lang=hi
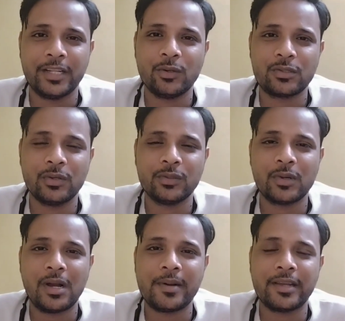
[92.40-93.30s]
ठीक है
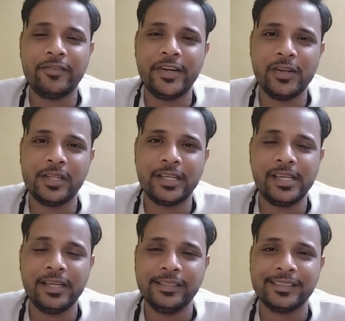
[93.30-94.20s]
दोस्तों तो आप आगे वीडियो
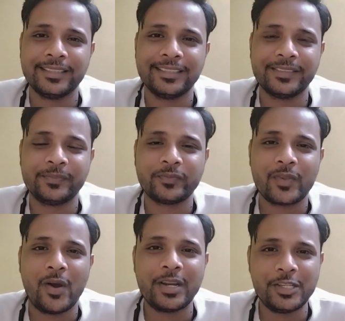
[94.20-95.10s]
देखिए
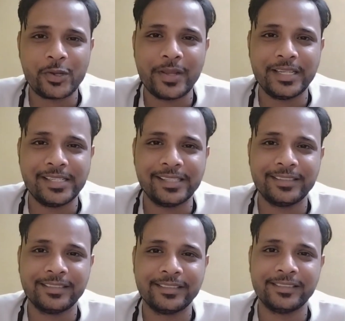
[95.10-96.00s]
और इन्जॉय कीजिए